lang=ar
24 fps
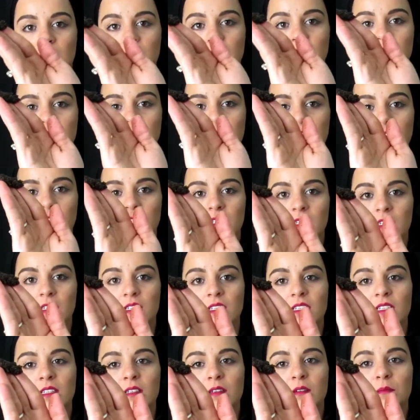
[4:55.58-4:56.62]
هكا جاي
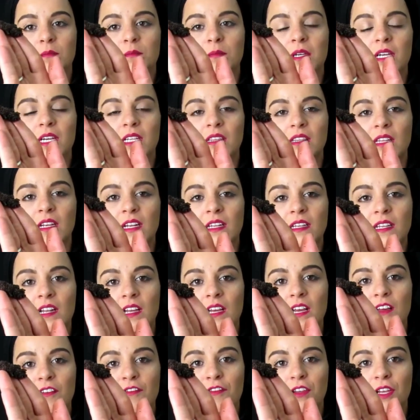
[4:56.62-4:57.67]
مكترين
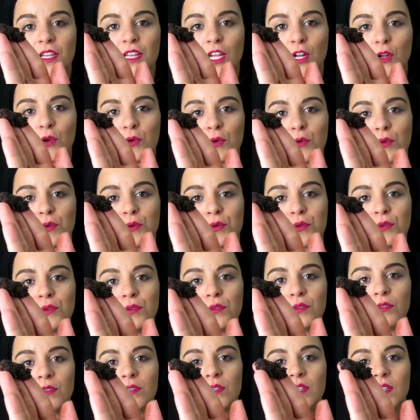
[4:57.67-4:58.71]
الكافي على الكوكو
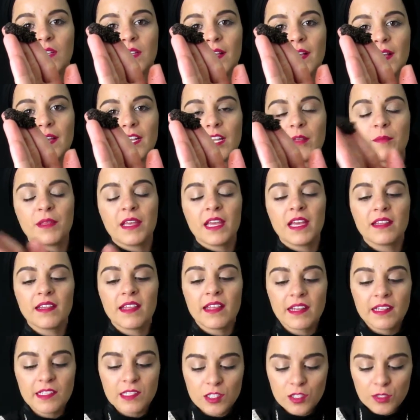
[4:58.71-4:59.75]
على بها
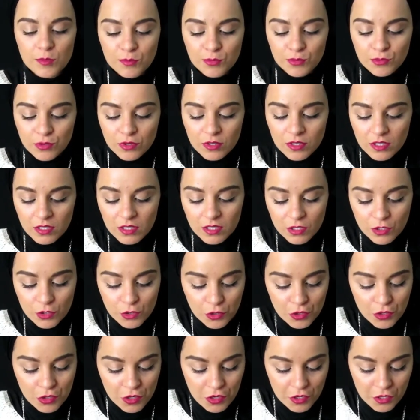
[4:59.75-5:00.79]
دايرين سي بوغ آه،
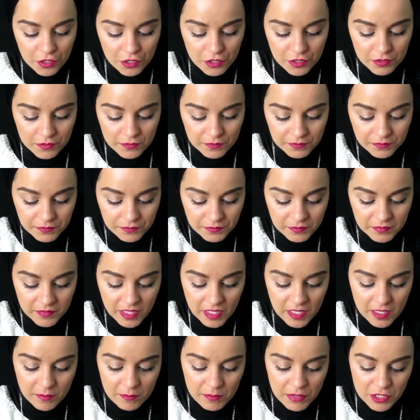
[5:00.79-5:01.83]
لو كور
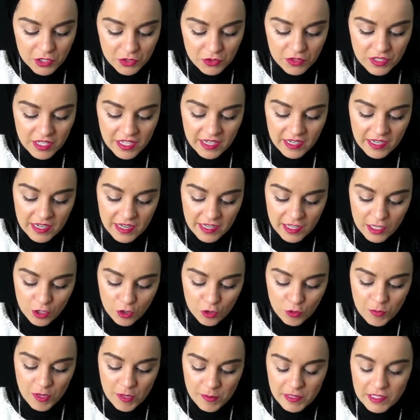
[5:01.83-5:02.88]
باسكو دايرين هنايا
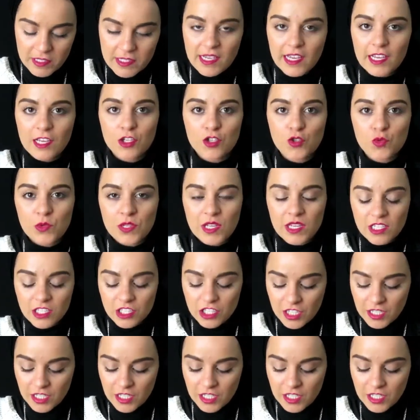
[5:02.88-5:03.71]
حبيبه تاعها شويه